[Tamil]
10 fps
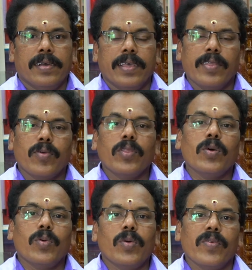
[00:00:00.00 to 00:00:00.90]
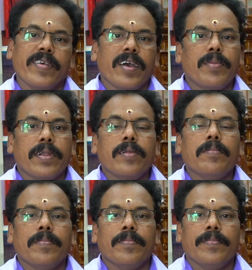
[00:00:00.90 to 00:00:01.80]
என் சொந்த ஊர்
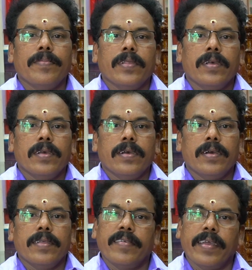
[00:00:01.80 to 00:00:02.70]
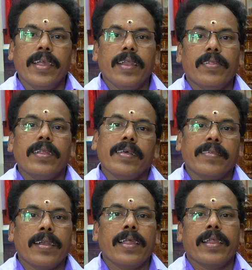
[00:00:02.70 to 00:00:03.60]
விசாகப்பட்டினம் சென்னையில் வந்து நான்
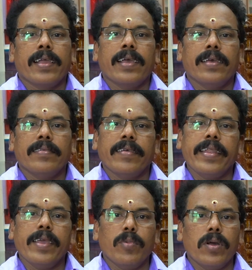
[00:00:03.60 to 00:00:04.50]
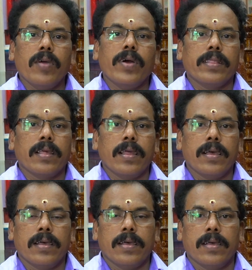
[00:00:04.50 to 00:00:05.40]
செட்டில் இருக்கேன் சென்னை முகலிவாகத்தில்
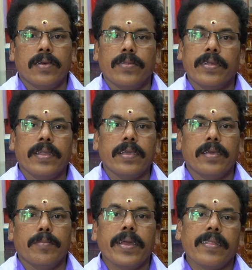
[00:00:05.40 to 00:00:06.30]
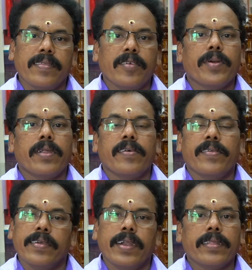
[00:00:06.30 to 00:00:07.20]
வந்துட்டு தச்சப்பட்ட
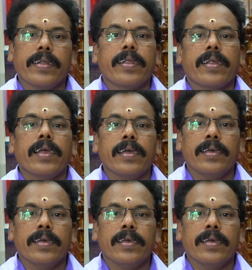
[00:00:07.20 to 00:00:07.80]
வச்சு நடத்திட்டுருக்கேன்